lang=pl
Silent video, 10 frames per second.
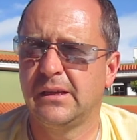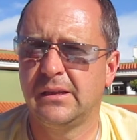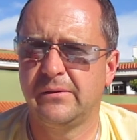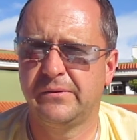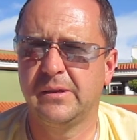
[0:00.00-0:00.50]

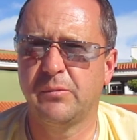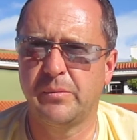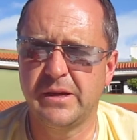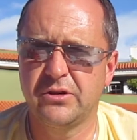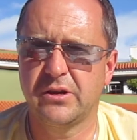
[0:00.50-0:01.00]
i w tym
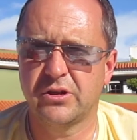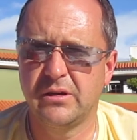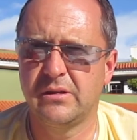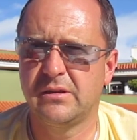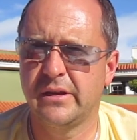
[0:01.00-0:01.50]
momencie,
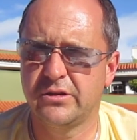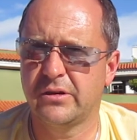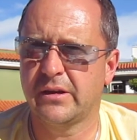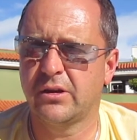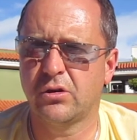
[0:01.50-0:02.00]
jeżeli zjecie
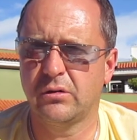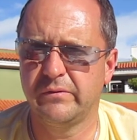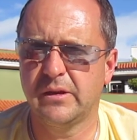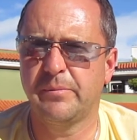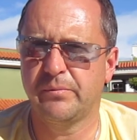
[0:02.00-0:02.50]

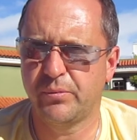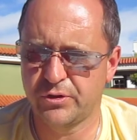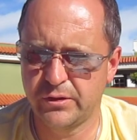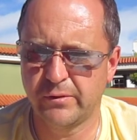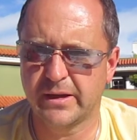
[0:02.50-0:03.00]
jakikolwiek
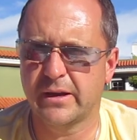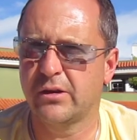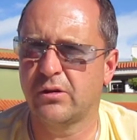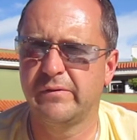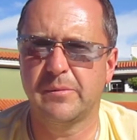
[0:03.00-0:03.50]
posiłek,
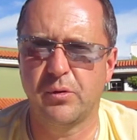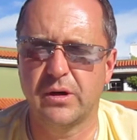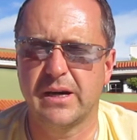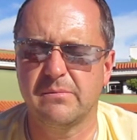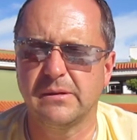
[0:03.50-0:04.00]
jakikolwiek
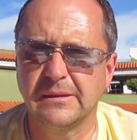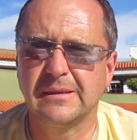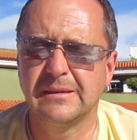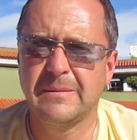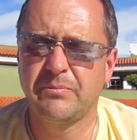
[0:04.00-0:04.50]
pokarm,
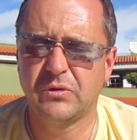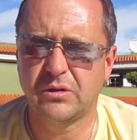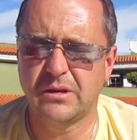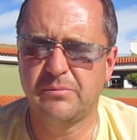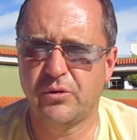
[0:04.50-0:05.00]
to
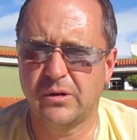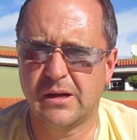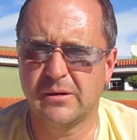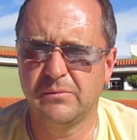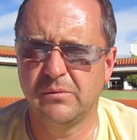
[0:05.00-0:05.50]
ten
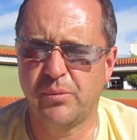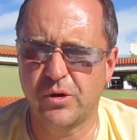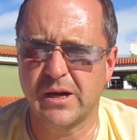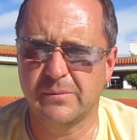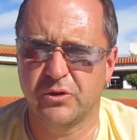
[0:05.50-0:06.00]
pokarm,
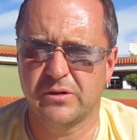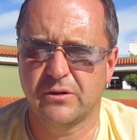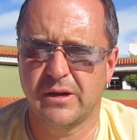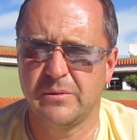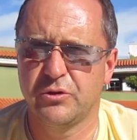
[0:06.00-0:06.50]
pokarm drodzy
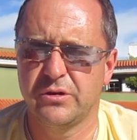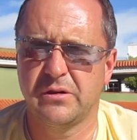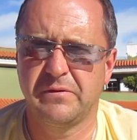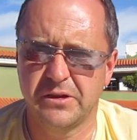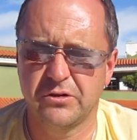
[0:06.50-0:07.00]
kochani, musicie
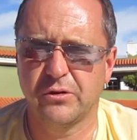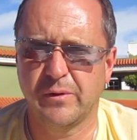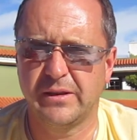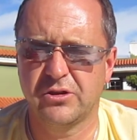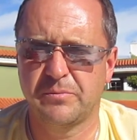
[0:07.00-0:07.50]
wiedzieć
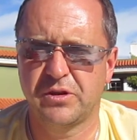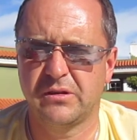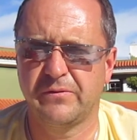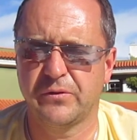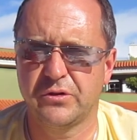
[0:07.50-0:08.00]
dokładnie, że
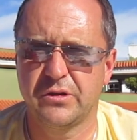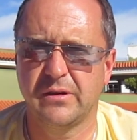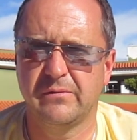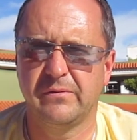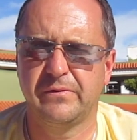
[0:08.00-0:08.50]
przetworzy
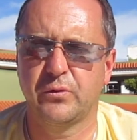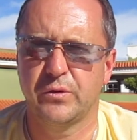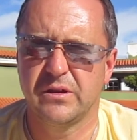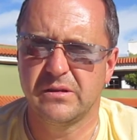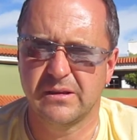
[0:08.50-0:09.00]
się w
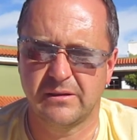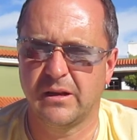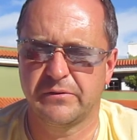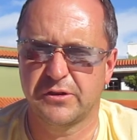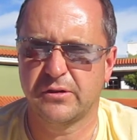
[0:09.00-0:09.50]
truciznę dla,
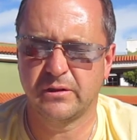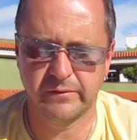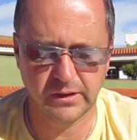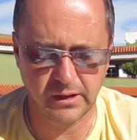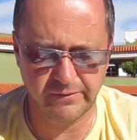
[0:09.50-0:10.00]
was,
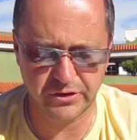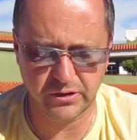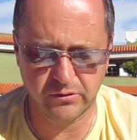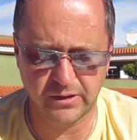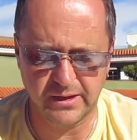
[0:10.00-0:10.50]
dla
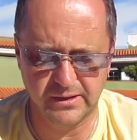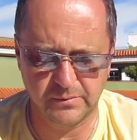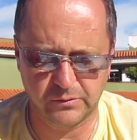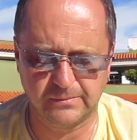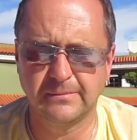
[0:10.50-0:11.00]
waszego organizmu.